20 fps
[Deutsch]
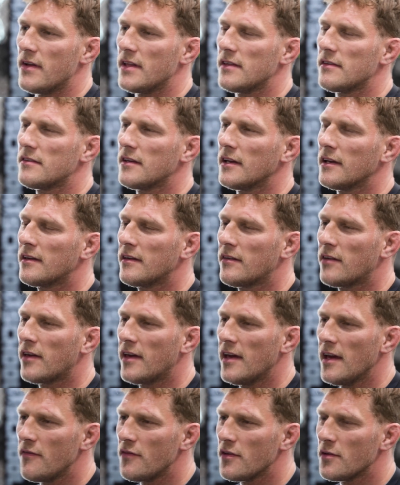Wenn ich den
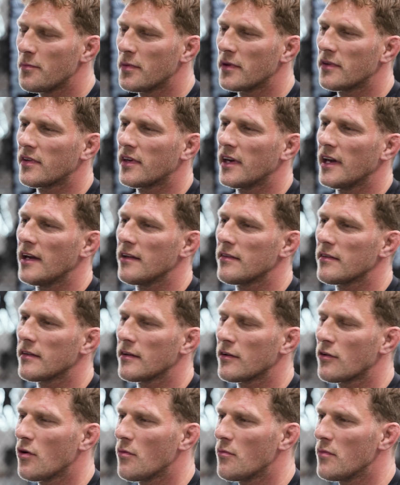Käfig
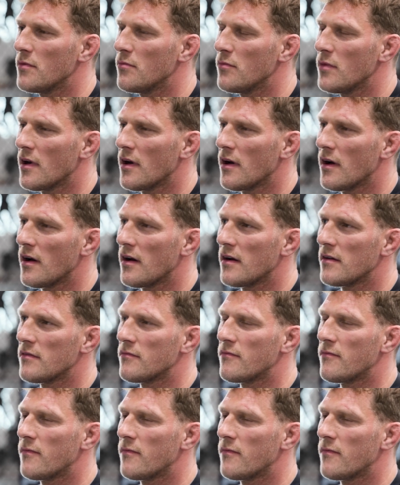betrete, kommen in mir